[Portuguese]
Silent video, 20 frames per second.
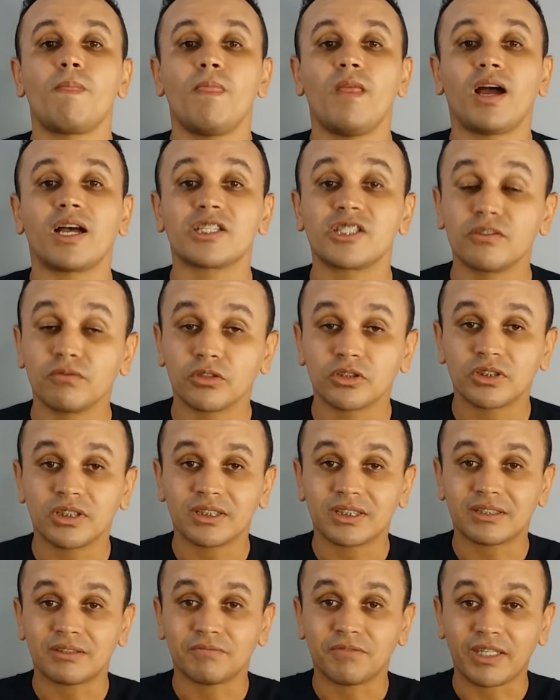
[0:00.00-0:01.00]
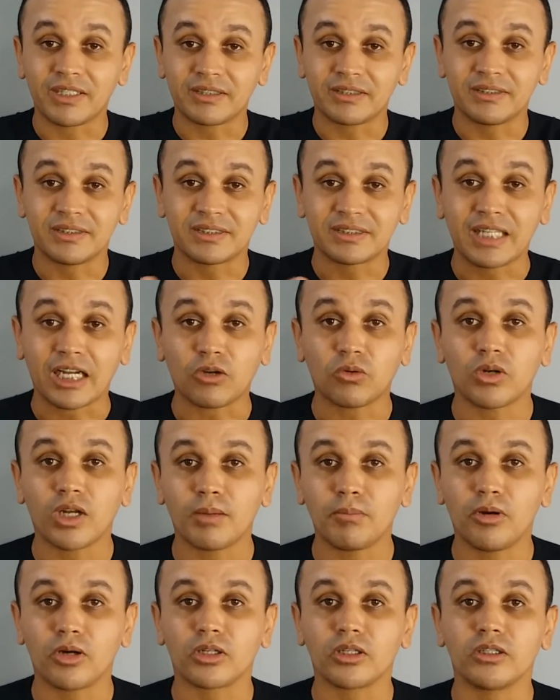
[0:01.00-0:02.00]
Assim você vai estar
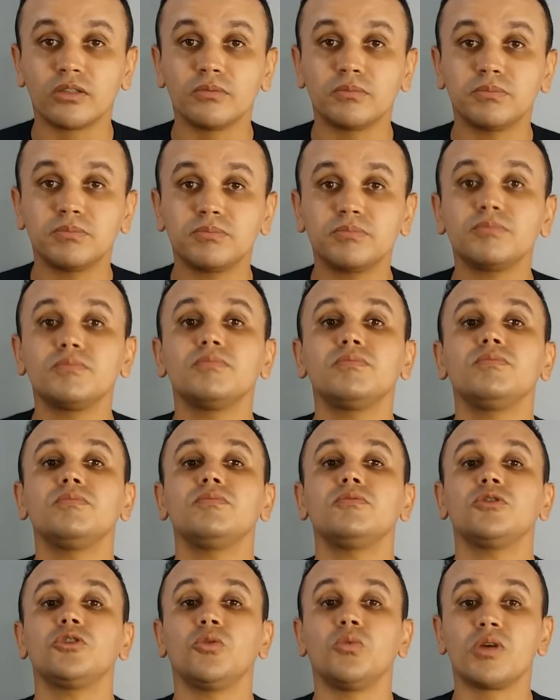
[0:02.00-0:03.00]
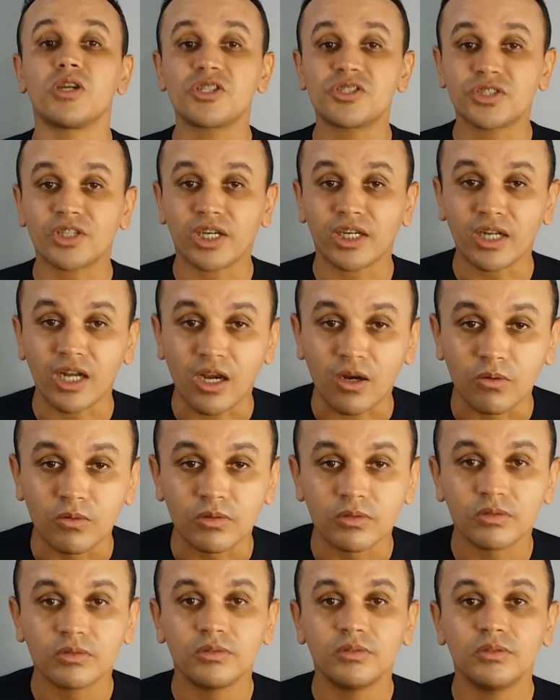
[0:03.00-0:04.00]
colaborando com este canal.